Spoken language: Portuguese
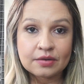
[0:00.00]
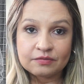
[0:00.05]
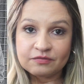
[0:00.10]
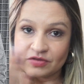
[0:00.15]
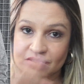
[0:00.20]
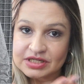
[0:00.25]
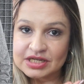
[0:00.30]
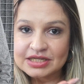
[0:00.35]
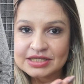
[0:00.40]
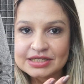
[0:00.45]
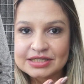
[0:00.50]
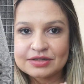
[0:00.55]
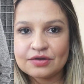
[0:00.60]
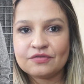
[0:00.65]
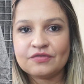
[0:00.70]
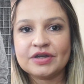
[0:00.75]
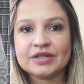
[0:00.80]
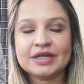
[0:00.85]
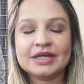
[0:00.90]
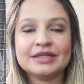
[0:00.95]
vocês
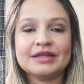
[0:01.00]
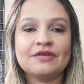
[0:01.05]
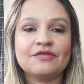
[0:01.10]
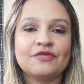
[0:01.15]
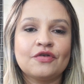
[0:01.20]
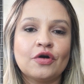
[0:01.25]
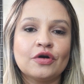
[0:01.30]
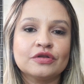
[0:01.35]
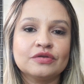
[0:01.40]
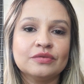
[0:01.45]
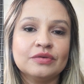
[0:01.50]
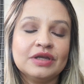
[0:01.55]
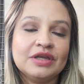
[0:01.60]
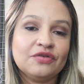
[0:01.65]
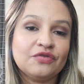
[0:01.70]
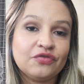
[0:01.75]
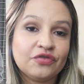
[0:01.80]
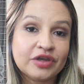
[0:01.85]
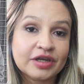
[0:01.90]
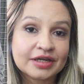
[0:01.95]
estão vendo aí na foto
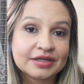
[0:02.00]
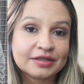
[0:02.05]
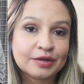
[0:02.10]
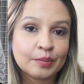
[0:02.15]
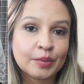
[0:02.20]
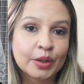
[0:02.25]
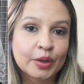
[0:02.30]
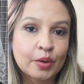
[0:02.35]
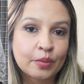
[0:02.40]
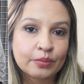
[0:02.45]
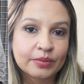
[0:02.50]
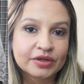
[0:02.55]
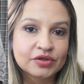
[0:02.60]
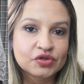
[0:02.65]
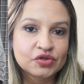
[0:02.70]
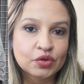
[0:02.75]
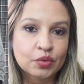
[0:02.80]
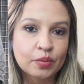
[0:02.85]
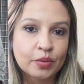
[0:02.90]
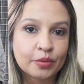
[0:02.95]
e fica também como
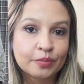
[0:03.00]
mais dica,